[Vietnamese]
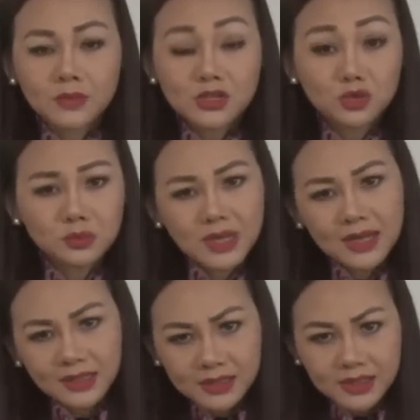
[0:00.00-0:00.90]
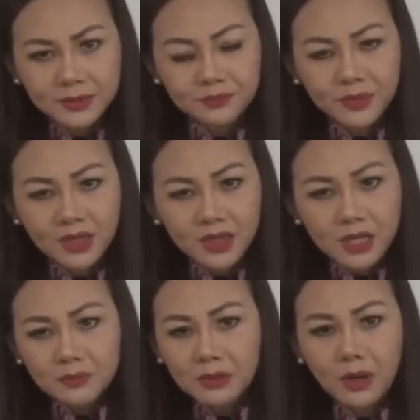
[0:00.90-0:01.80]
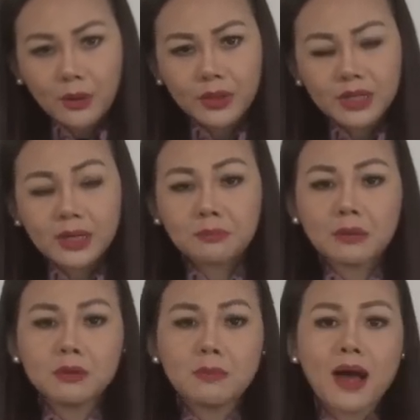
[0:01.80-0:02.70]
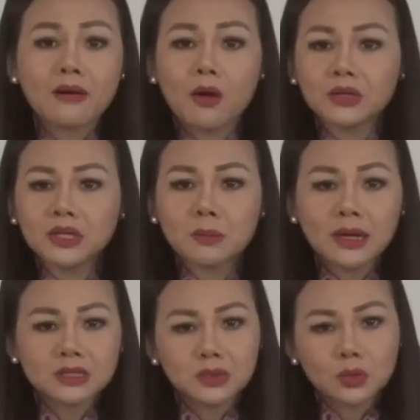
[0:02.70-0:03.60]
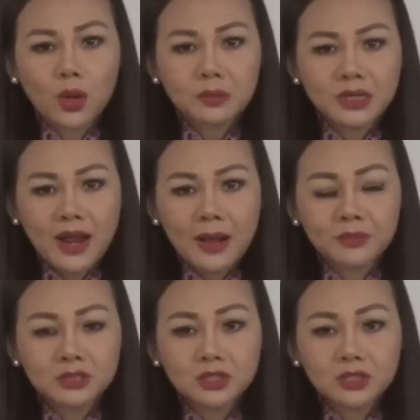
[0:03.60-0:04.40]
Chúng ta thấy gì? Hiệp định Paris năm bảy mươi ba đòi ngưng bắn trên toàn miền Nam.